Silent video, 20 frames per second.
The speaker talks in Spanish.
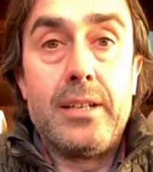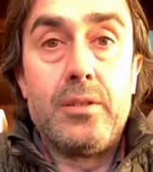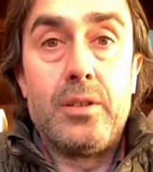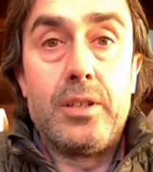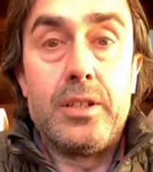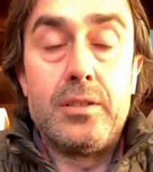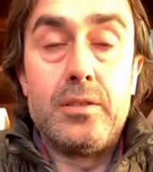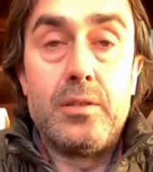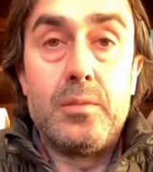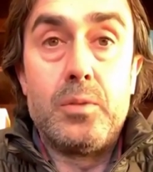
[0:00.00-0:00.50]

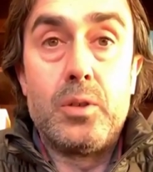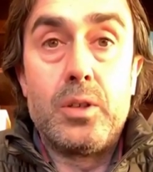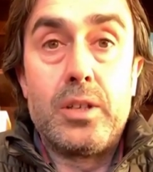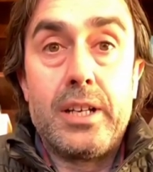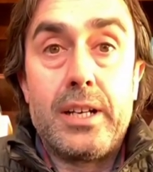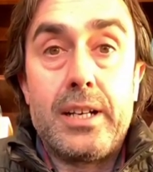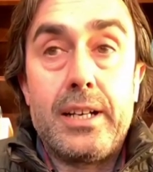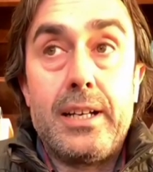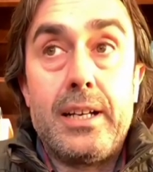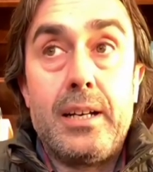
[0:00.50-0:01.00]
porque
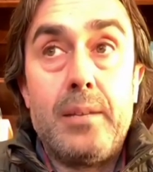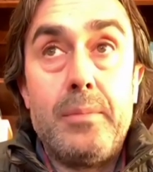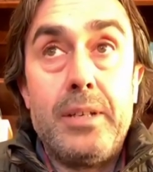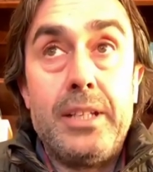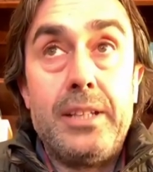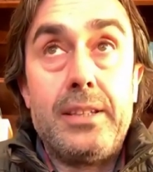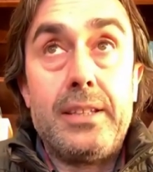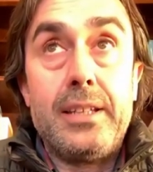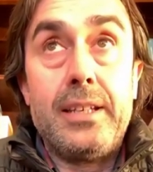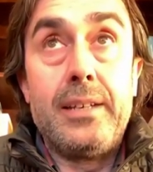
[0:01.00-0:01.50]
realmente
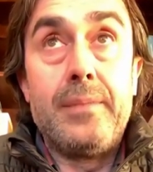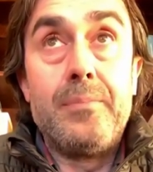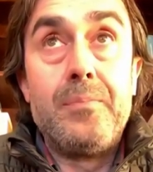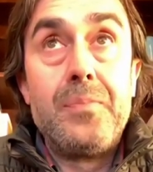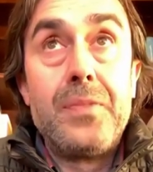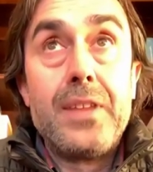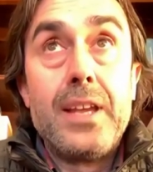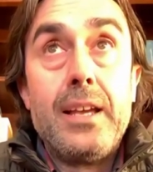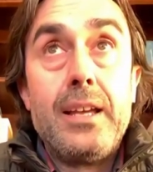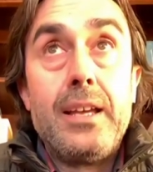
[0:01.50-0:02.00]

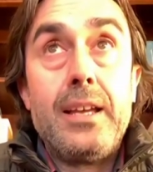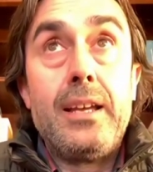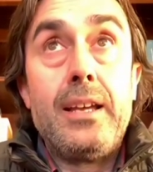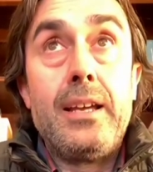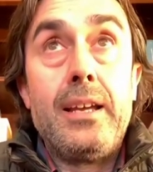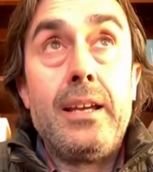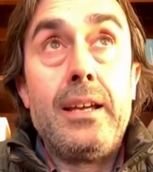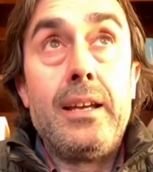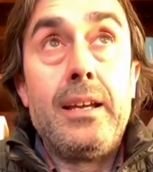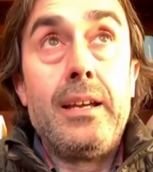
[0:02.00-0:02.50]

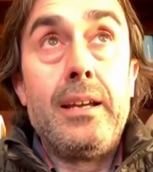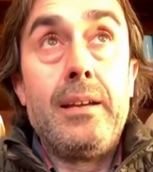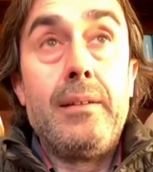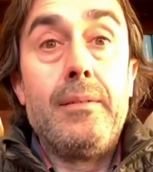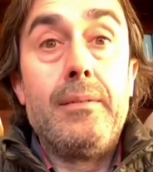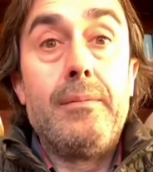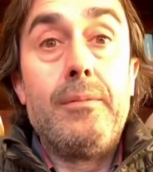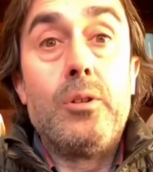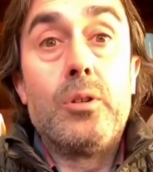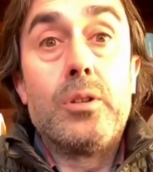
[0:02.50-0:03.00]
eh, los
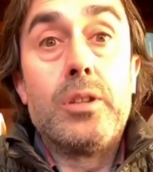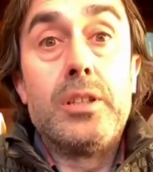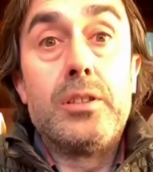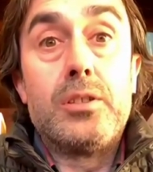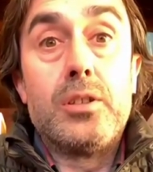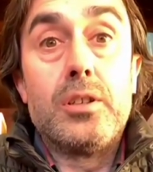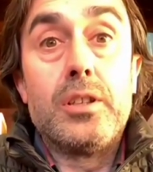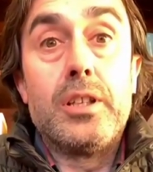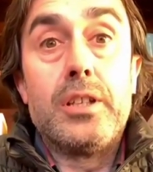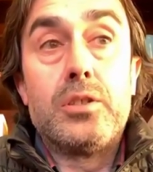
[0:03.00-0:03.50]
centros de
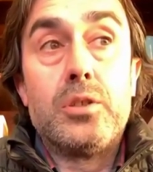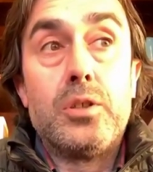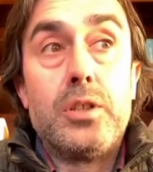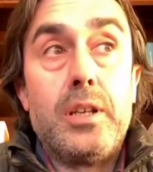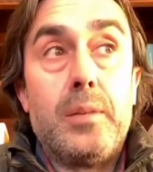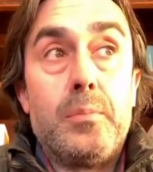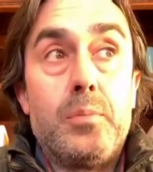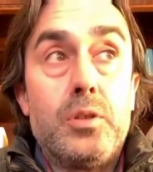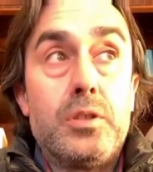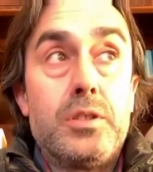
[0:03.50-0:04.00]
Soria pues es
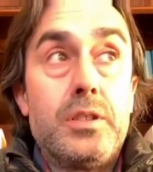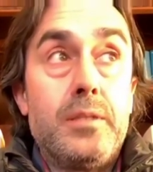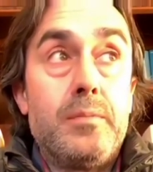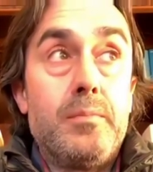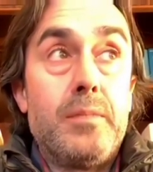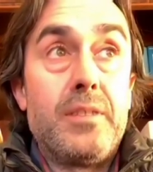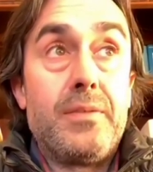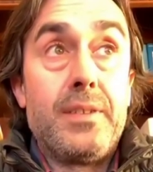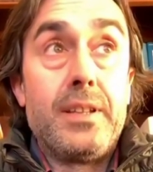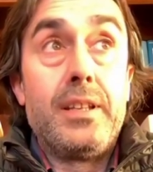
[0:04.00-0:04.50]
más fácil
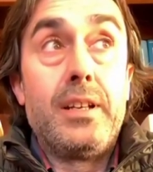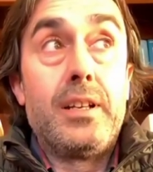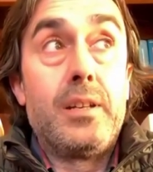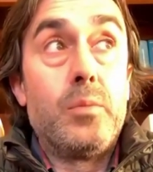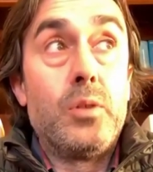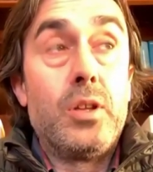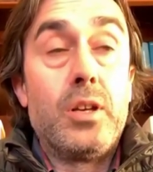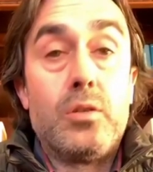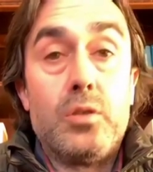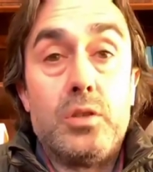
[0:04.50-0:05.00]
que puedan
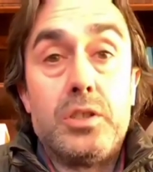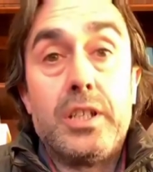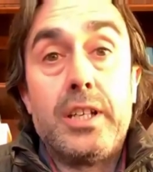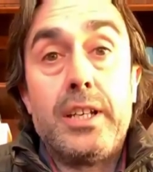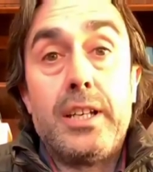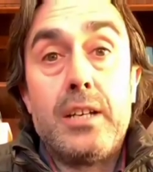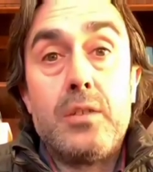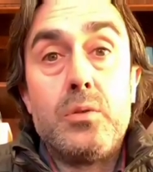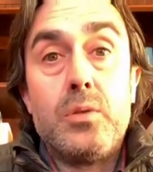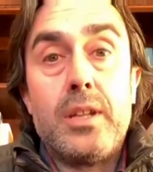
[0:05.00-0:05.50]
conseguir ayuda de
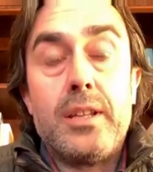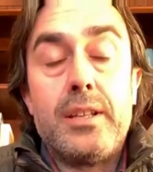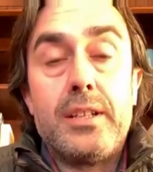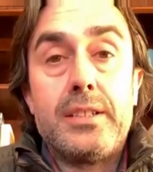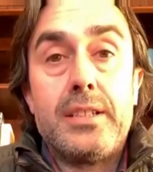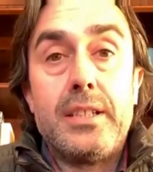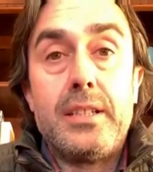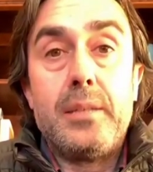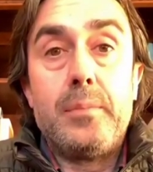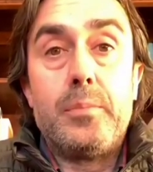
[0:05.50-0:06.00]
este
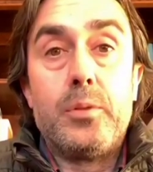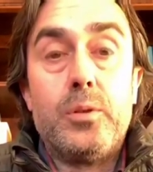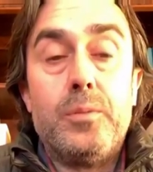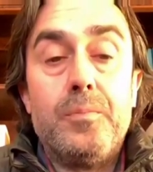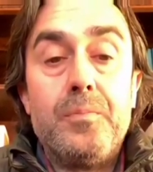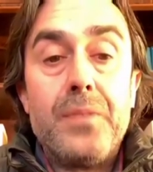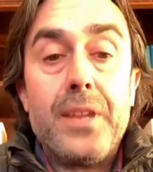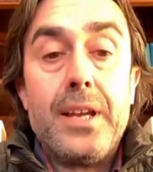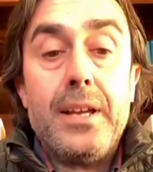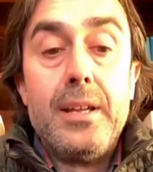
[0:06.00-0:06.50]
tipo,
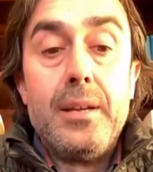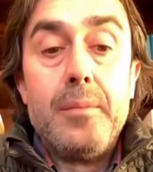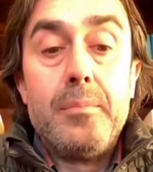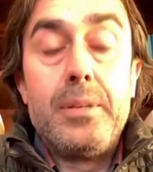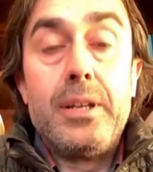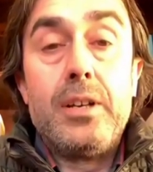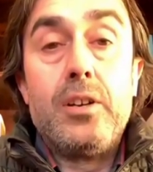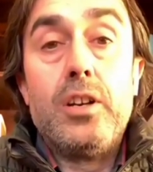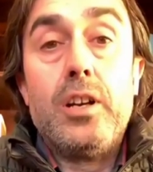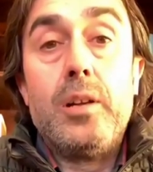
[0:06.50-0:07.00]
pero en el
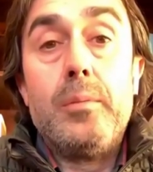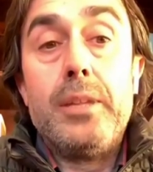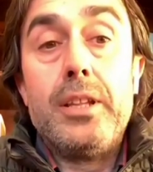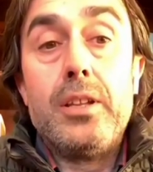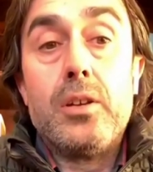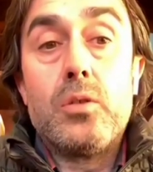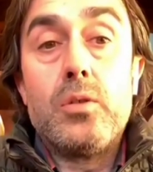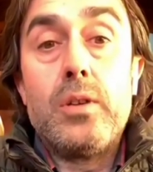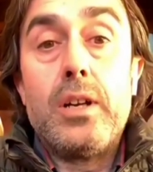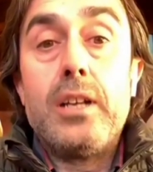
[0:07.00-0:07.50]
medio rural es
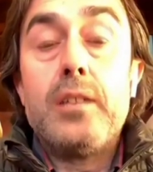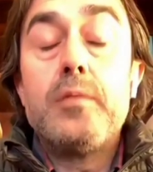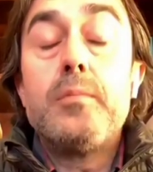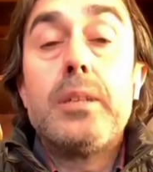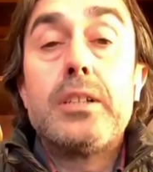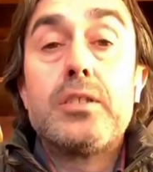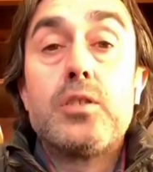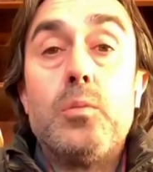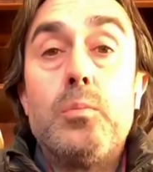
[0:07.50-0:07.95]
más complicado.